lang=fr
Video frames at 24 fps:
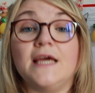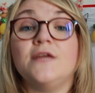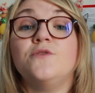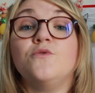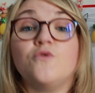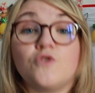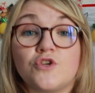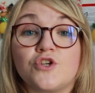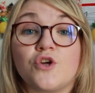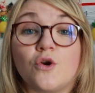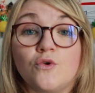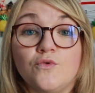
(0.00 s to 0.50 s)
Et
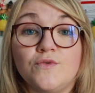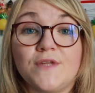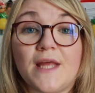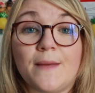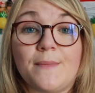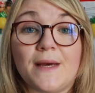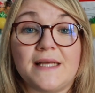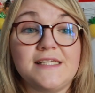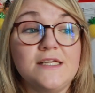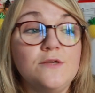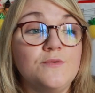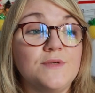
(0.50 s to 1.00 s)
donc Jean-Loup
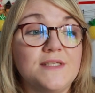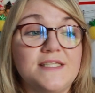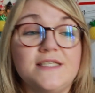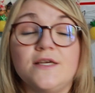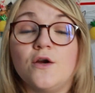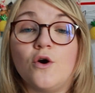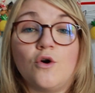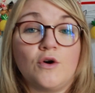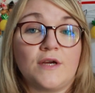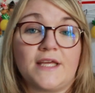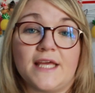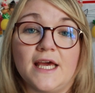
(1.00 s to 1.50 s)
Dabadi lui
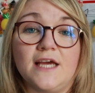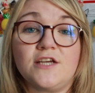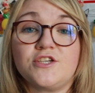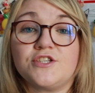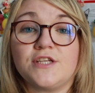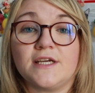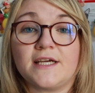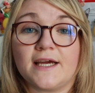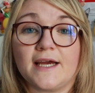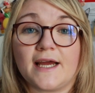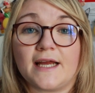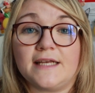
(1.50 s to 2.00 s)
dit ok je
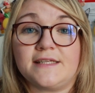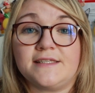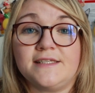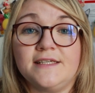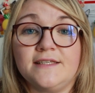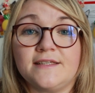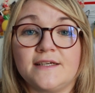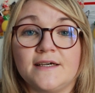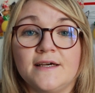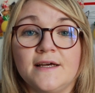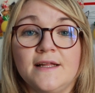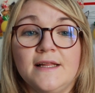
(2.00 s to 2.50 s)
t'écrirai le
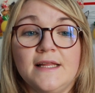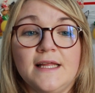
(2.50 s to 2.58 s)
titre.